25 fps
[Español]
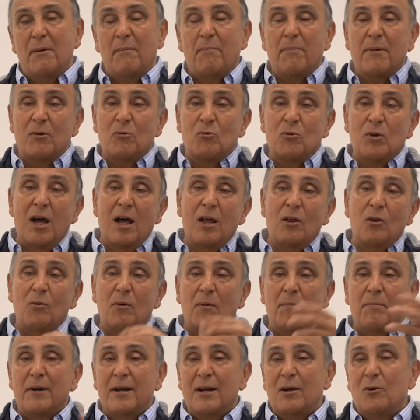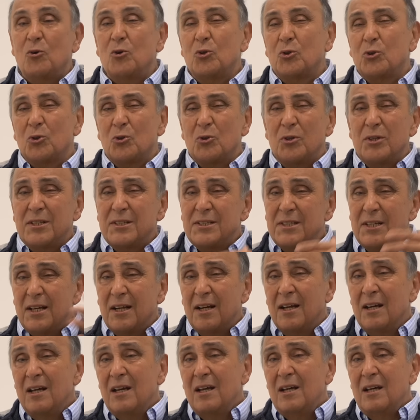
para un lado, vas para otro, es decir,